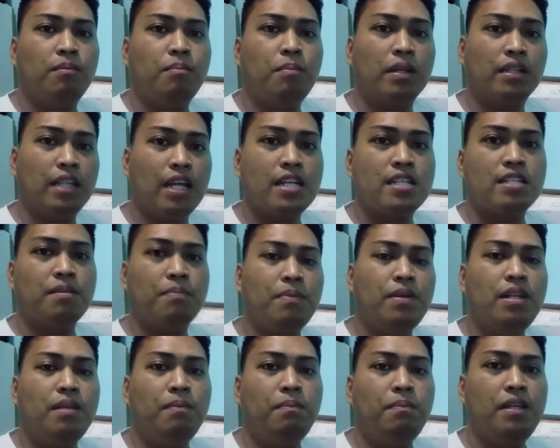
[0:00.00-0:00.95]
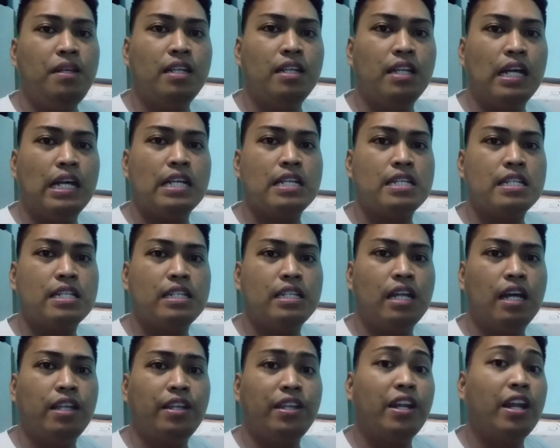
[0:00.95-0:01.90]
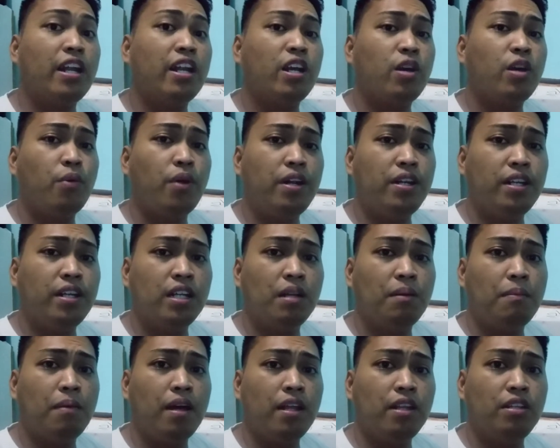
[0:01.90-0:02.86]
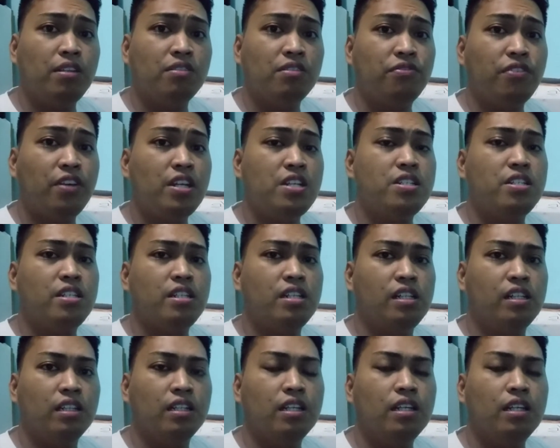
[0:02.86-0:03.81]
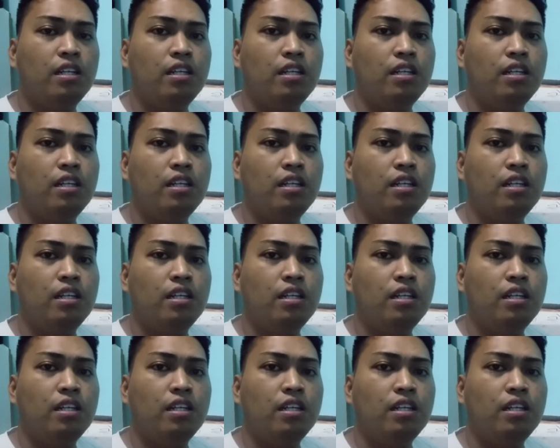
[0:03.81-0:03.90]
batas sa Pilipinas na nire-required na naman yung face shield.